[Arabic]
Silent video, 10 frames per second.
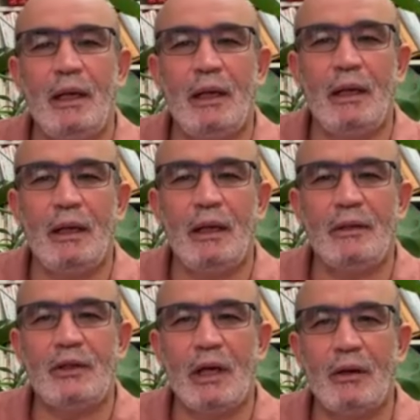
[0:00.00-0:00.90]
آه،
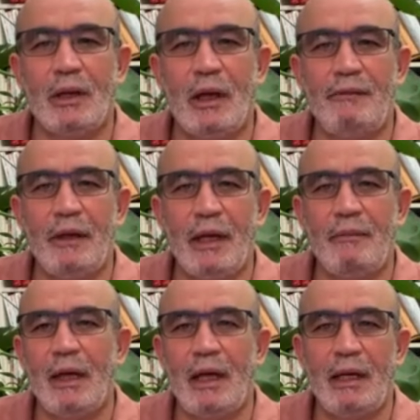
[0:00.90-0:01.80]
أنصار الله في
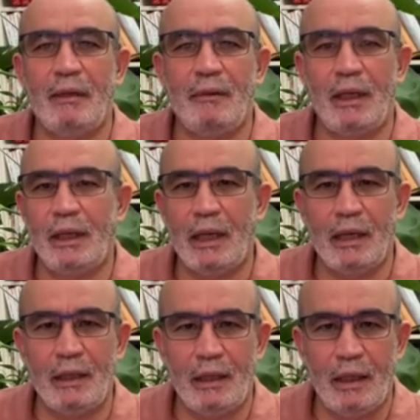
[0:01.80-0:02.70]
اليمن من
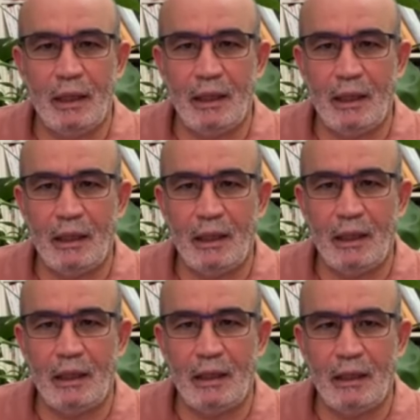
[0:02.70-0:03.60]
خلال
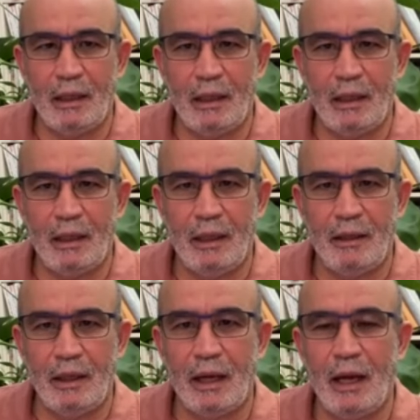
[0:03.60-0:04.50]
آه، آه،
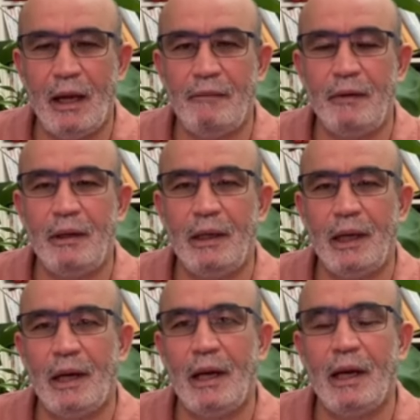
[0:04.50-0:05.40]
ذراعها في
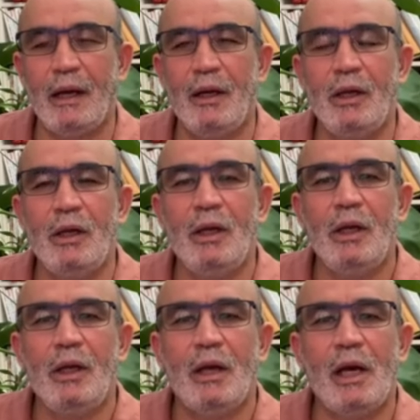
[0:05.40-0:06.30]
العراق
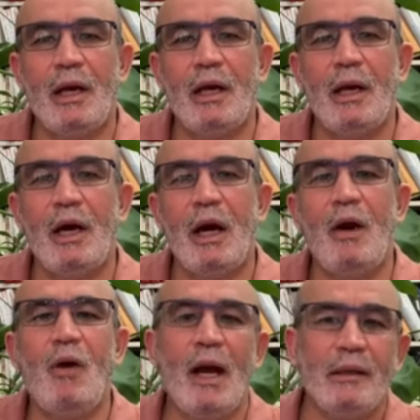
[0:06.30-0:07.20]

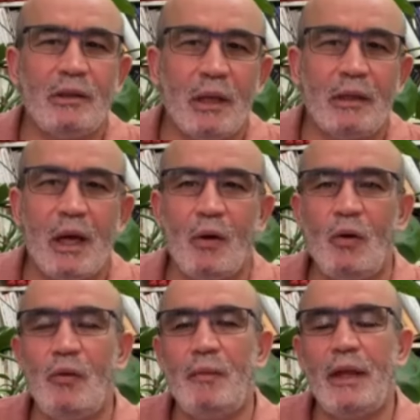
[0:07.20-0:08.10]
أو حتى
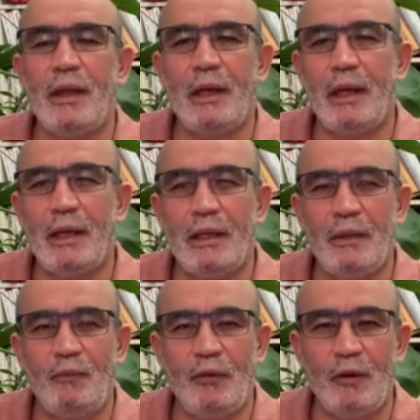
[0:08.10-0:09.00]
تقوم
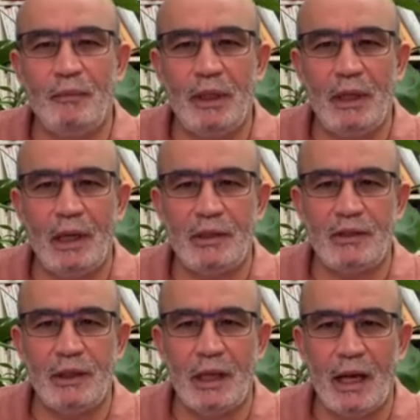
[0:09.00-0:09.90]
مثلا
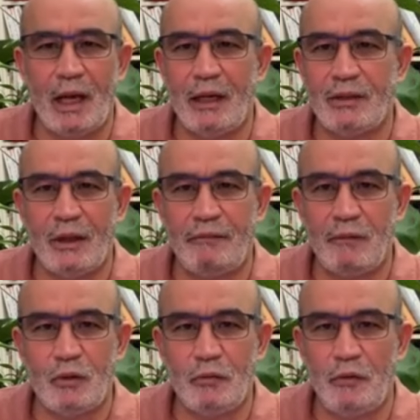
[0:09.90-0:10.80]
بالاستيلاء على
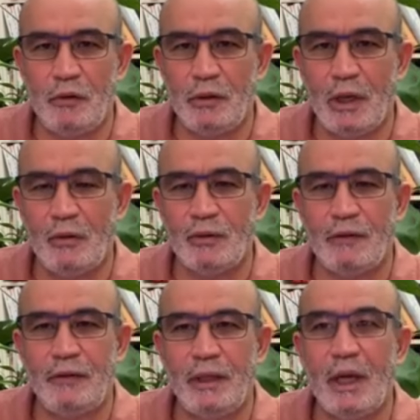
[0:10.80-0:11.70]
سفن أو
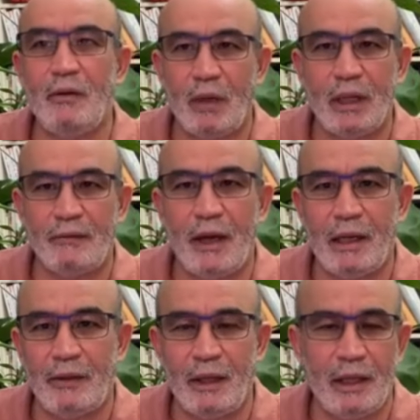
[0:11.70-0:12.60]
سفينة وقد
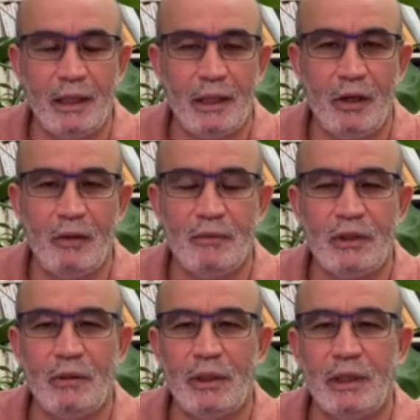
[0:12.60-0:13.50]
فعلت ذلك اليوم
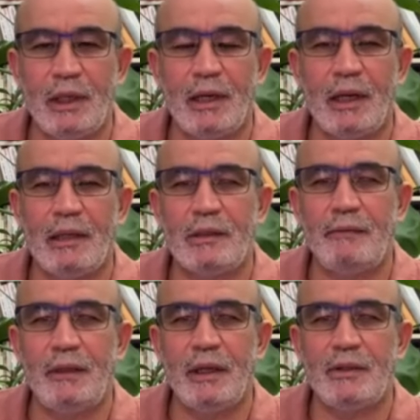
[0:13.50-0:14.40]
استولت إيران على
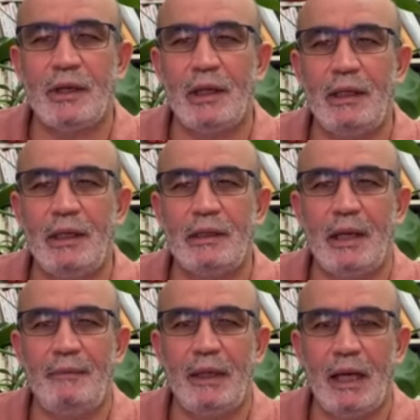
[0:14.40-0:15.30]
سفينة إسرائيلية
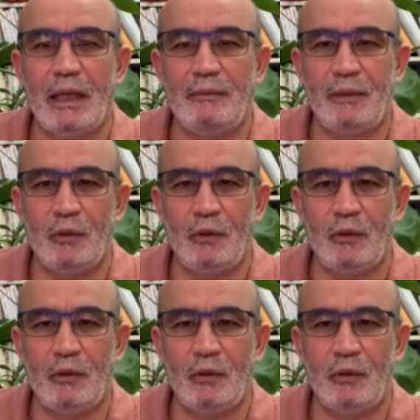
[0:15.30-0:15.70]
تحمل العلم